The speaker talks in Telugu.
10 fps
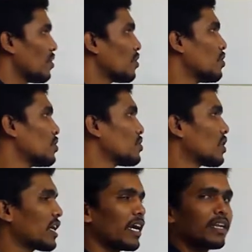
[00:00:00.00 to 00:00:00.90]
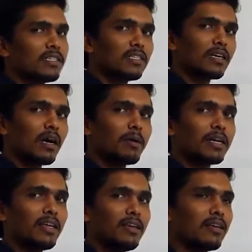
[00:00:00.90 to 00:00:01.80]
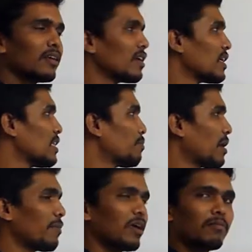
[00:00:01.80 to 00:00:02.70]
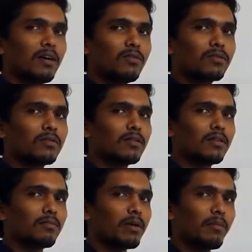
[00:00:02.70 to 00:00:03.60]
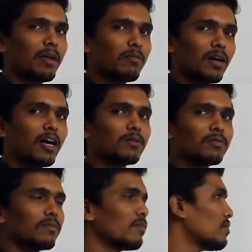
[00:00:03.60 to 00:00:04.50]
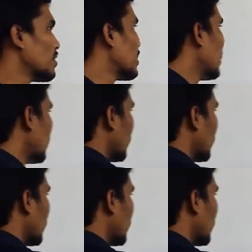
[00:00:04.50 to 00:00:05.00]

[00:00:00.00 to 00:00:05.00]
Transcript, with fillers: రెండు చోట్ల ఖండించింది కాబట్టి ఇది ప్రమేయంగా ప్రమేయం కాదు ఇది